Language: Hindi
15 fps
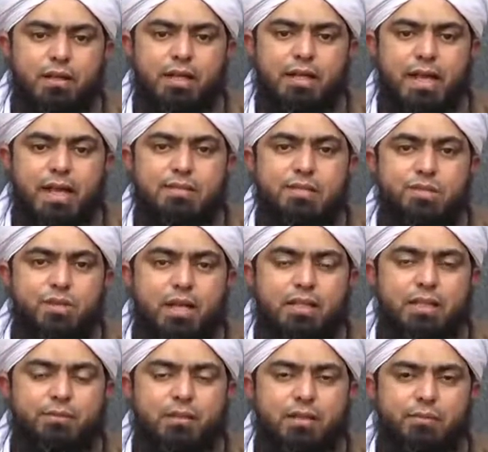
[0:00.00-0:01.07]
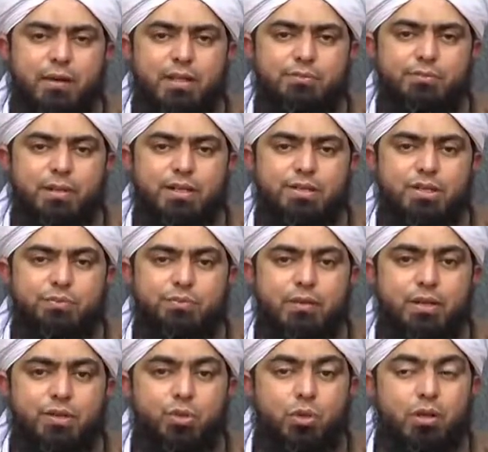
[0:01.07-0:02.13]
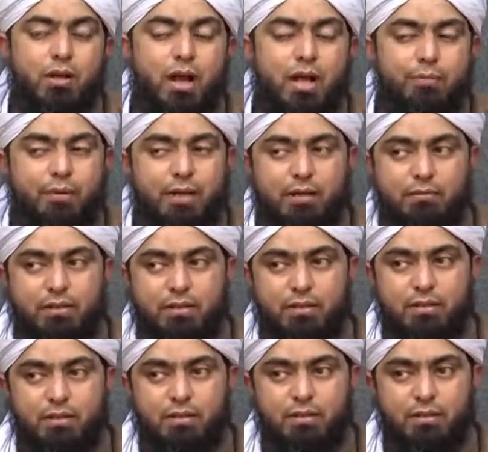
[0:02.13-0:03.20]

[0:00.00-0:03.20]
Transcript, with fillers: एक ऐसी चादर में नमाज़ पढ़ी जिसमें नक्शो नगार बने हुए थे